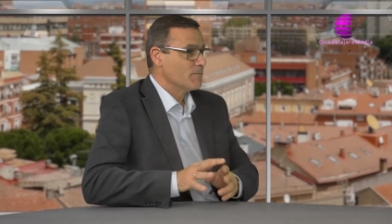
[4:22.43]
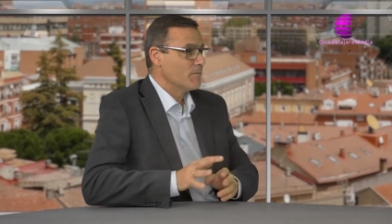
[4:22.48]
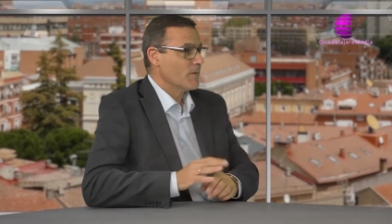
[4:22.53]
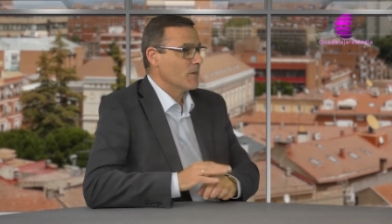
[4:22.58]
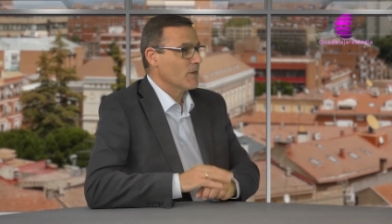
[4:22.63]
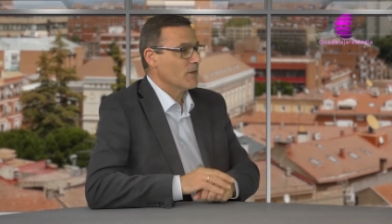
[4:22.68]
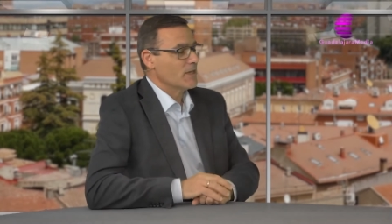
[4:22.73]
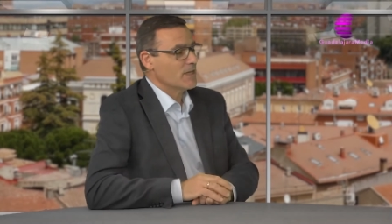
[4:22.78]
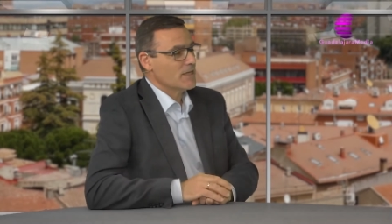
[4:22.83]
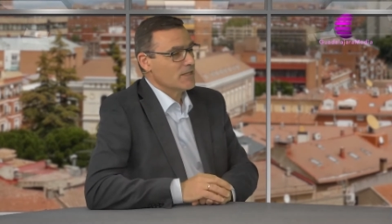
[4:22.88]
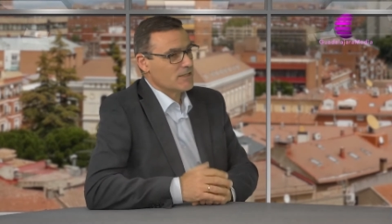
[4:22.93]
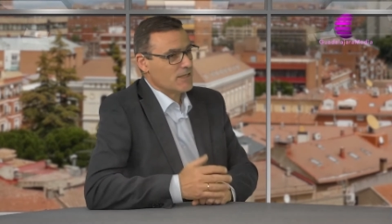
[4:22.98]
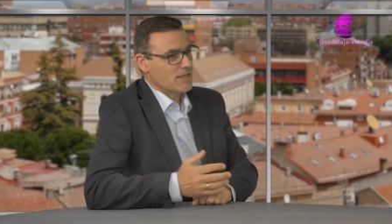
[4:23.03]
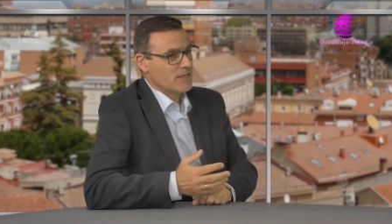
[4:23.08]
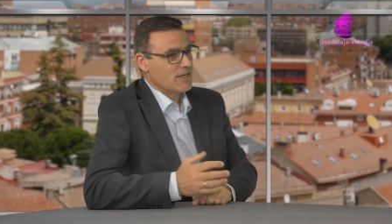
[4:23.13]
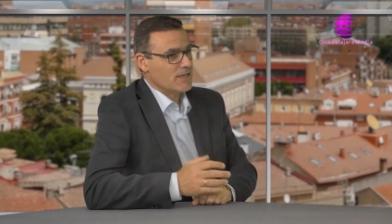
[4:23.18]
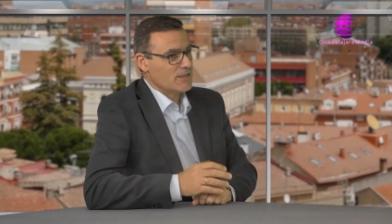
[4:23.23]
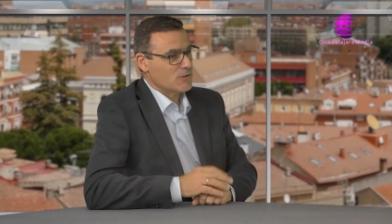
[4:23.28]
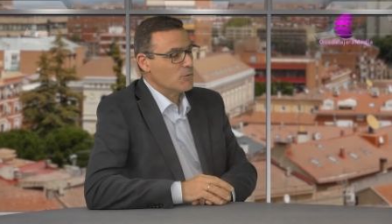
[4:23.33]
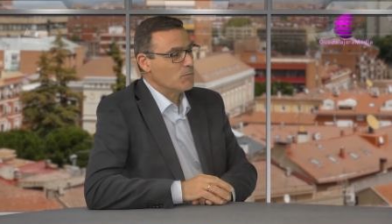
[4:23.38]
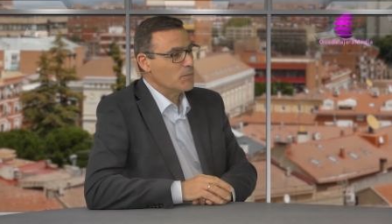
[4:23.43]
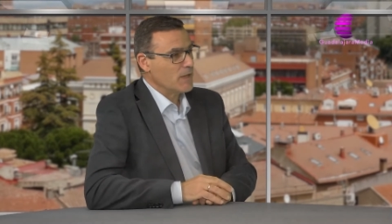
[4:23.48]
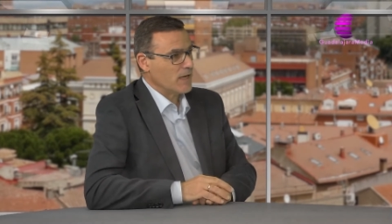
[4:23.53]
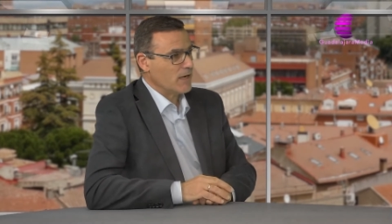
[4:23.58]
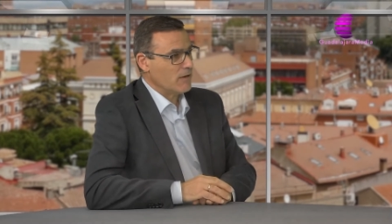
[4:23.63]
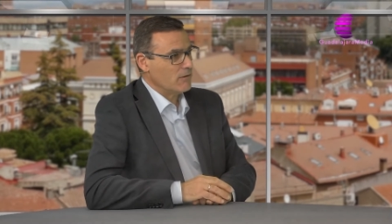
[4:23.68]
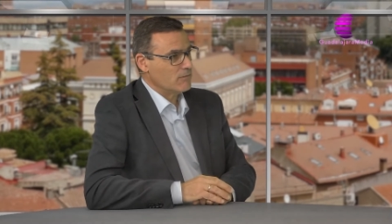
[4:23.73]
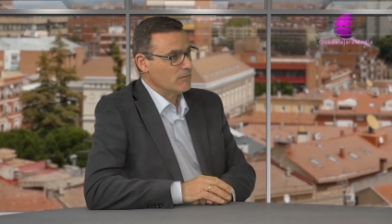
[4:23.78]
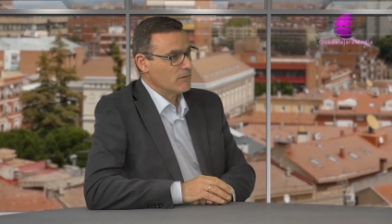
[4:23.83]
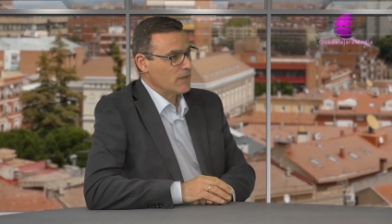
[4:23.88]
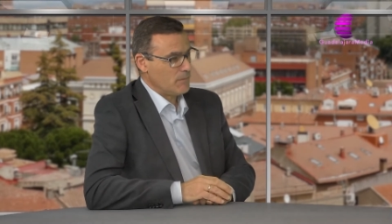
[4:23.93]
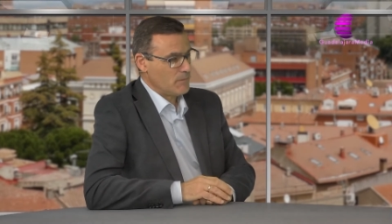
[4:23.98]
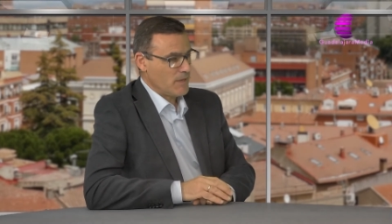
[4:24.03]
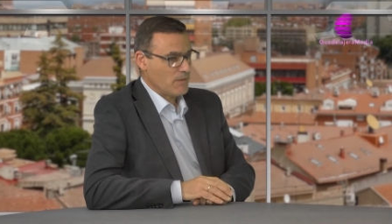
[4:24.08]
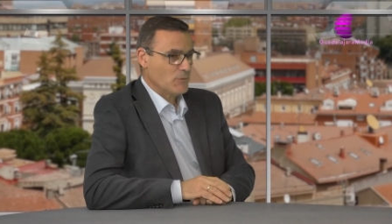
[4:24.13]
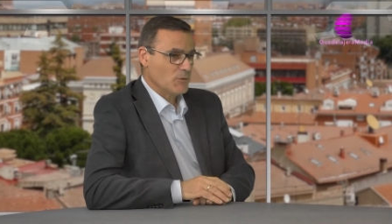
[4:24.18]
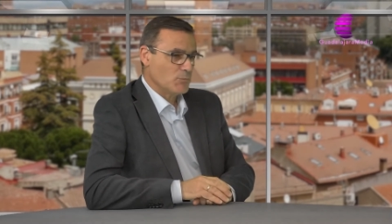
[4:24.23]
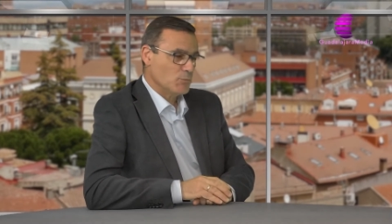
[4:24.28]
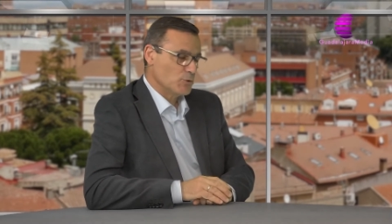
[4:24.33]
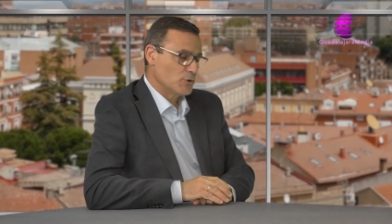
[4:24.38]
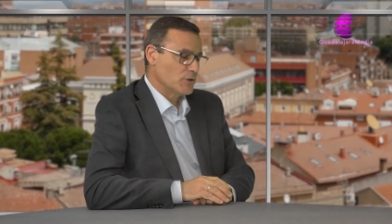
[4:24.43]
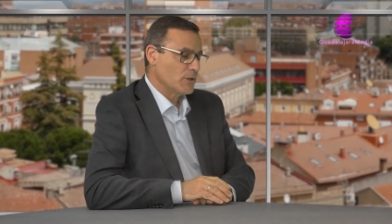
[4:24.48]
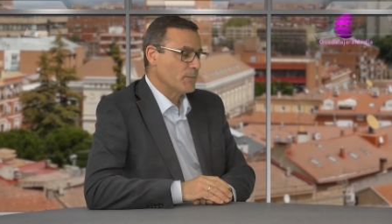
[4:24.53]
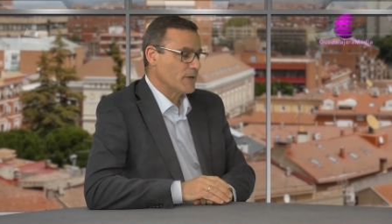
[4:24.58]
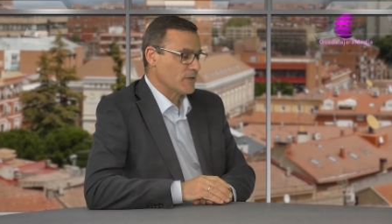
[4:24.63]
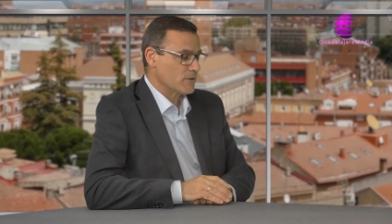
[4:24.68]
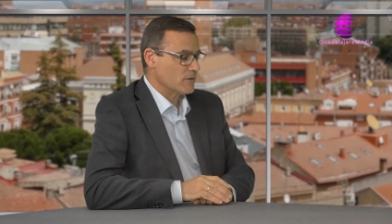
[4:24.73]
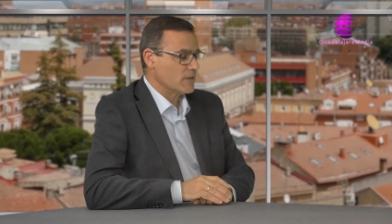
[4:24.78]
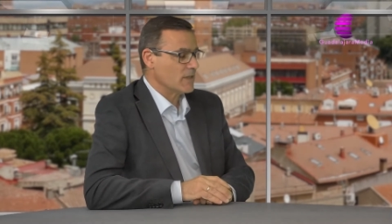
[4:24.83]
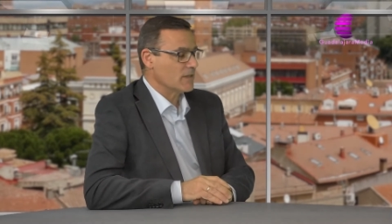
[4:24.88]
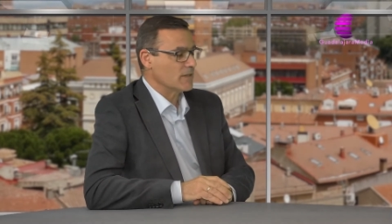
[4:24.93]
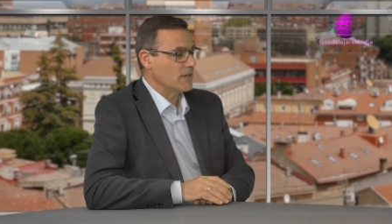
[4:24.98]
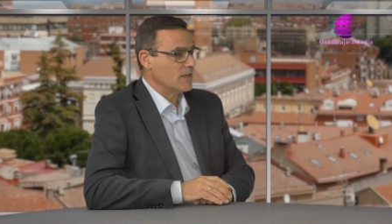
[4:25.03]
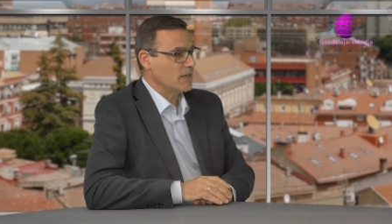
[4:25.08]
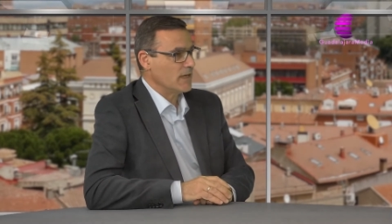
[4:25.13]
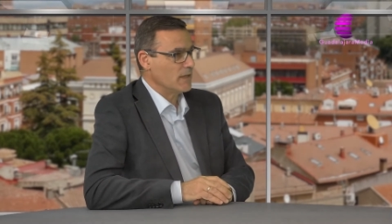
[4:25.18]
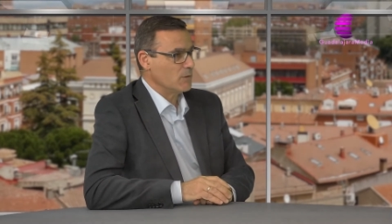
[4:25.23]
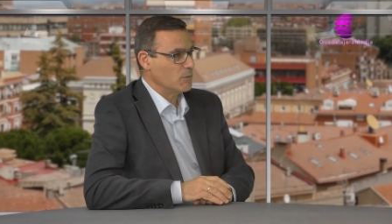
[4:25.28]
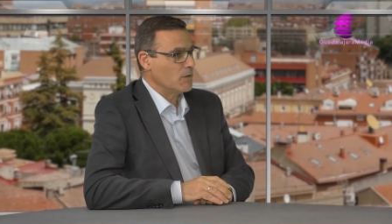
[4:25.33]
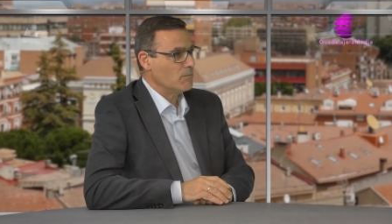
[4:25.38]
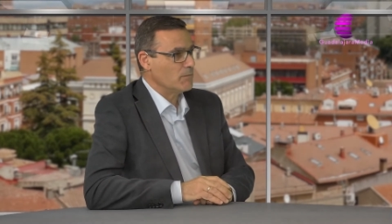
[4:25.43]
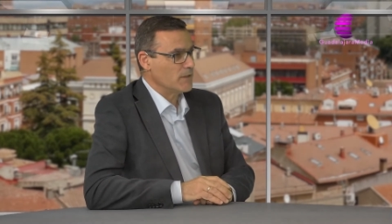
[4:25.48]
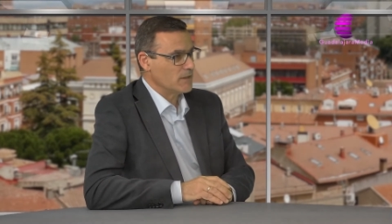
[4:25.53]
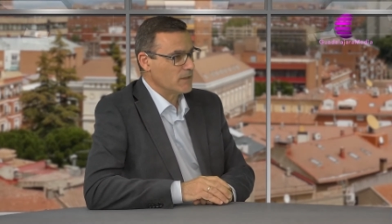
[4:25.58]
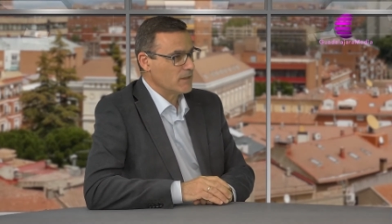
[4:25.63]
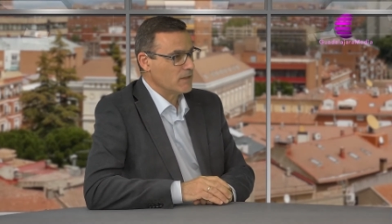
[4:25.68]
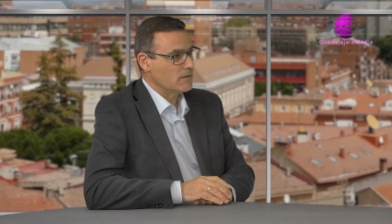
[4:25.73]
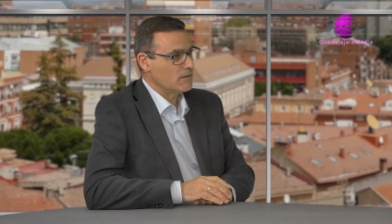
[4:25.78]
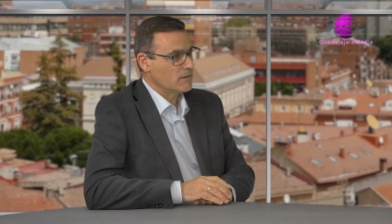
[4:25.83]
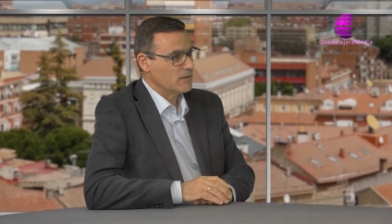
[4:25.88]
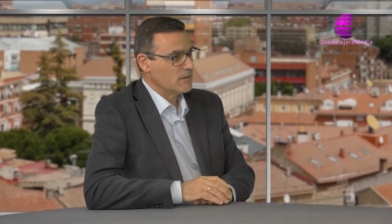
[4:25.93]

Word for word: Entonces eh, es complicado. Cambiamos muchas personas eh, anualmente.